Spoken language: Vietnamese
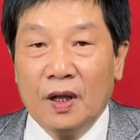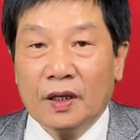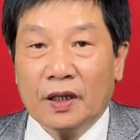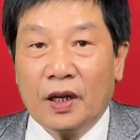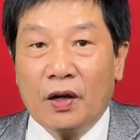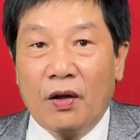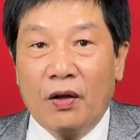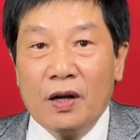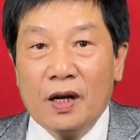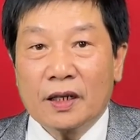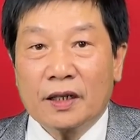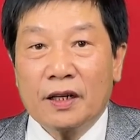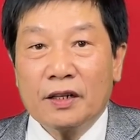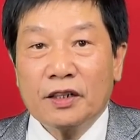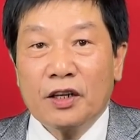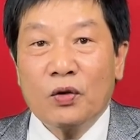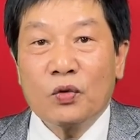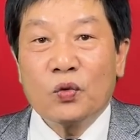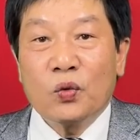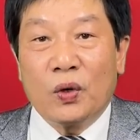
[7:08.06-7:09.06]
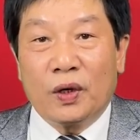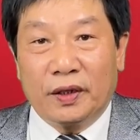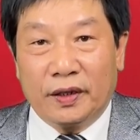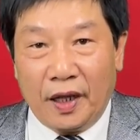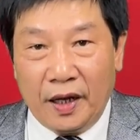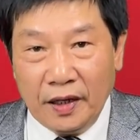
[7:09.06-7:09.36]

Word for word: Theo đó là các câu chuyện